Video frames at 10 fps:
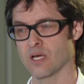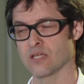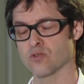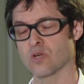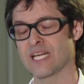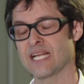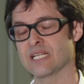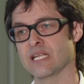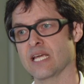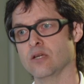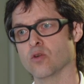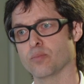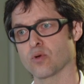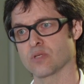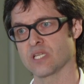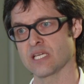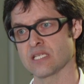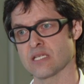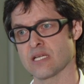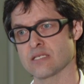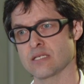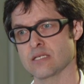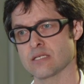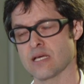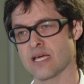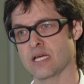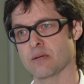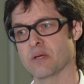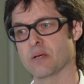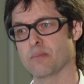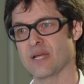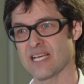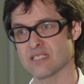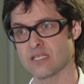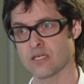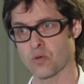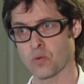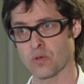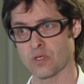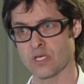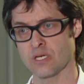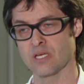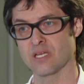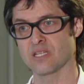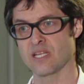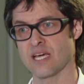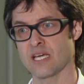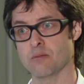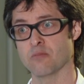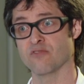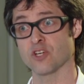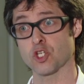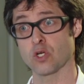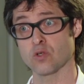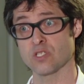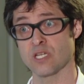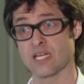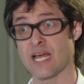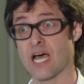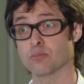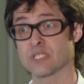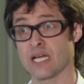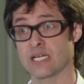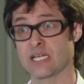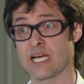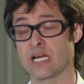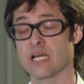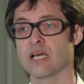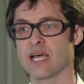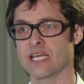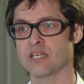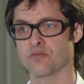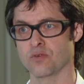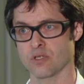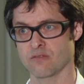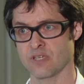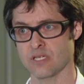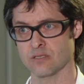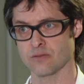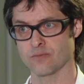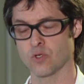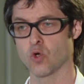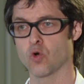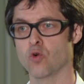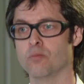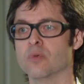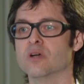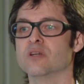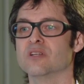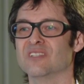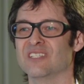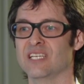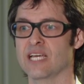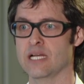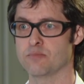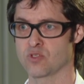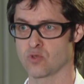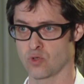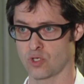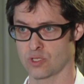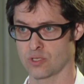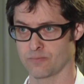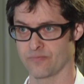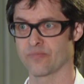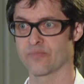einer sogenannten Endoprothese. Das ist ein Plastikröhrchen, der im verschlossenen Hauptgallengang eingeführt wird, um die Gelbsucht